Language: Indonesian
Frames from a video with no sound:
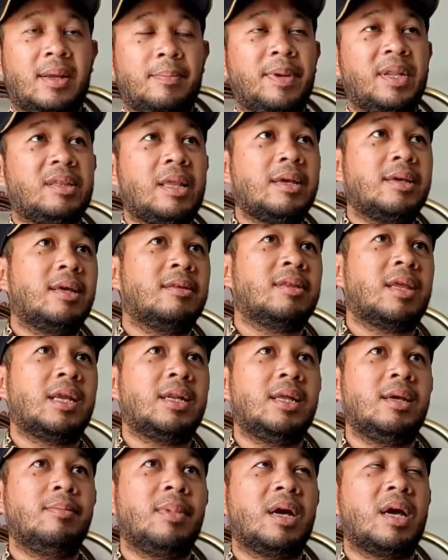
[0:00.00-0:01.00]
Nah pertanyaan
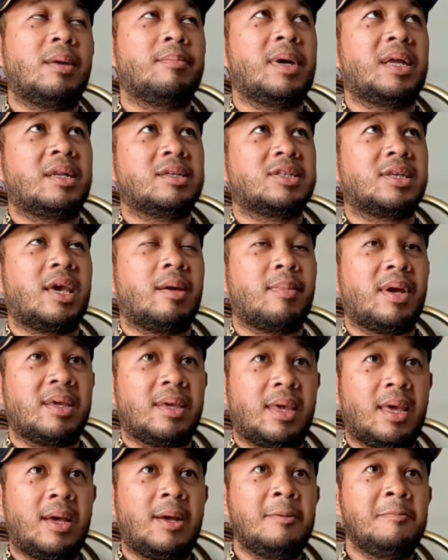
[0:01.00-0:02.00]
tadi bagaimana
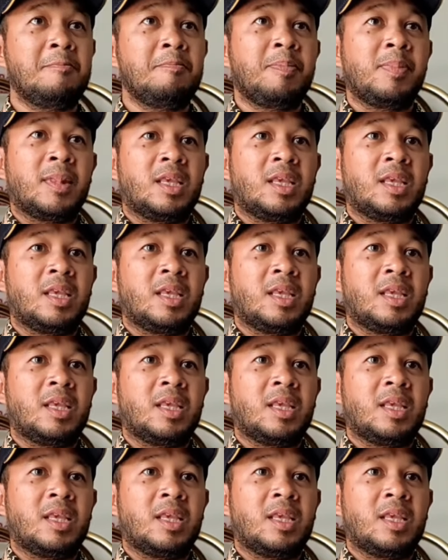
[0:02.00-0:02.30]
skemanya?